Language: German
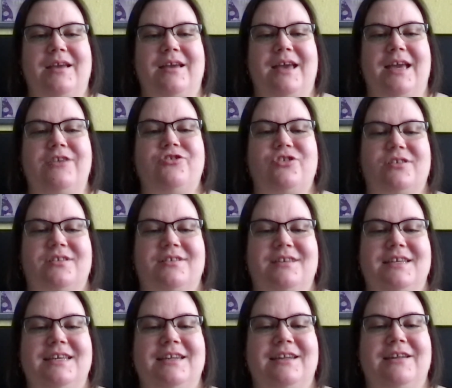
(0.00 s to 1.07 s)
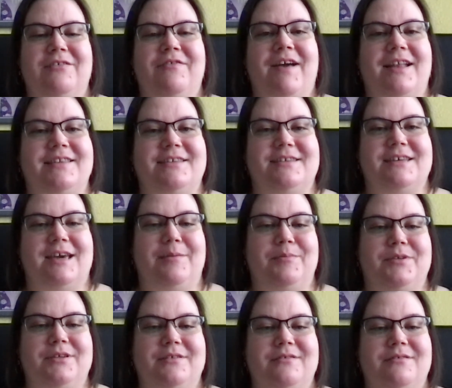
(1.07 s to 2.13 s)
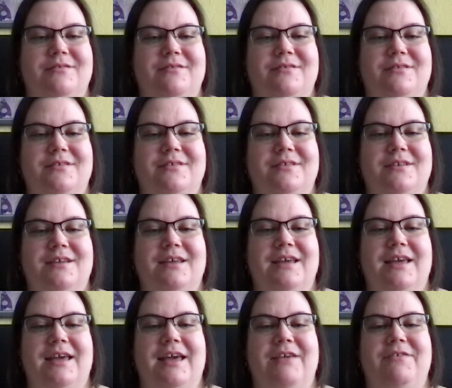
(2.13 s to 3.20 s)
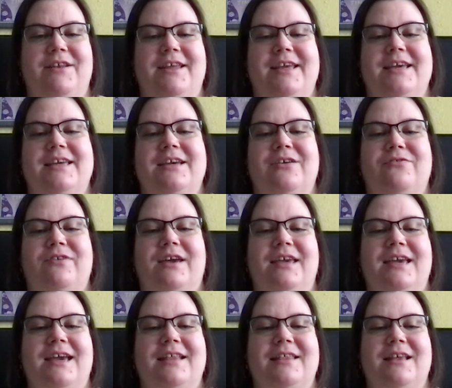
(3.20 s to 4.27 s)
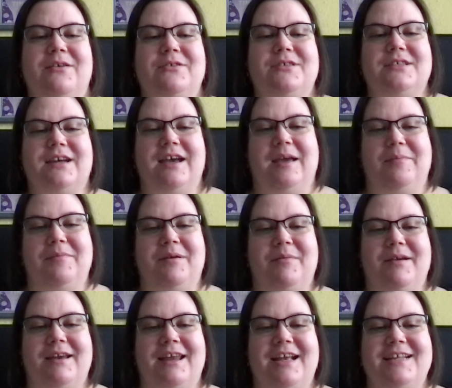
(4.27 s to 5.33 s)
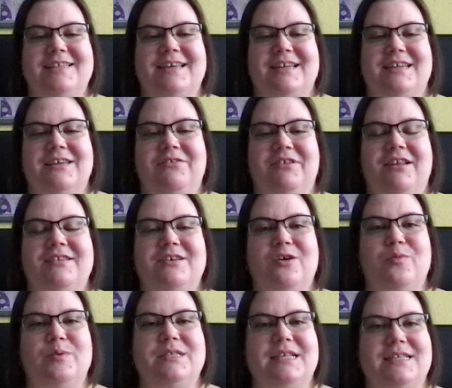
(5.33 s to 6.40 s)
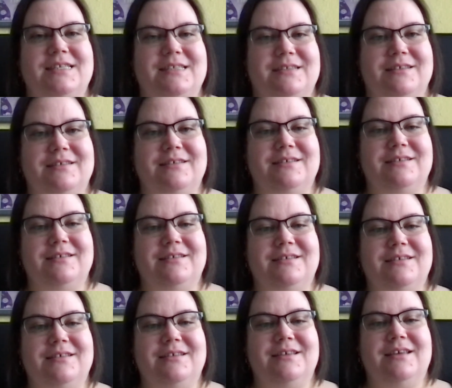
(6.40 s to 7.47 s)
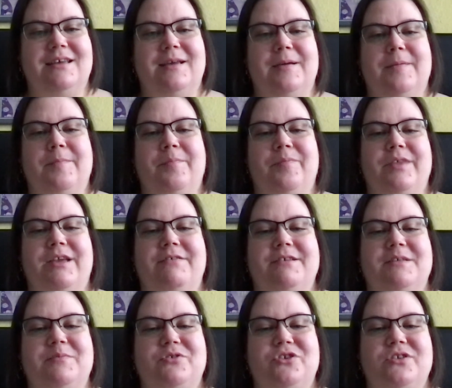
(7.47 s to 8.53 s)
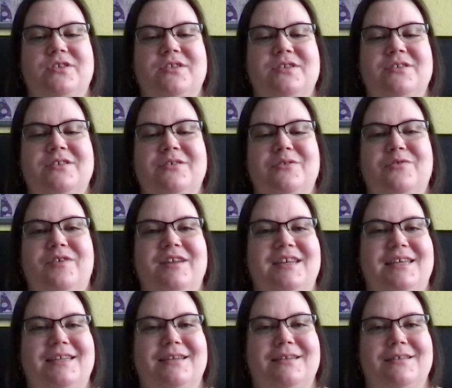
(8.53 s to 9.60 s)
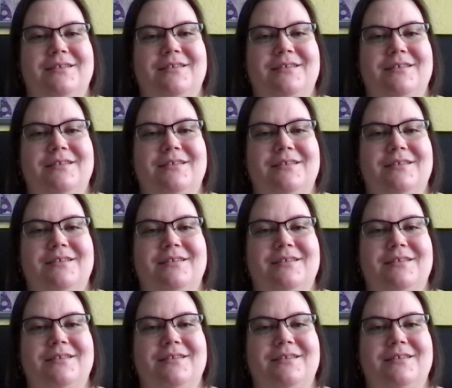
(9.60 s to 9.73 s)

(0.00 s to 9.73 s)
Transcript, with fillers: Angel, die ihn in den Wahnsinn treibt. Er will ihr ihre Frechheiten austreiben, aber gleichzeitig will er sie auch besitzen. Er will sie beschützen und vernichten.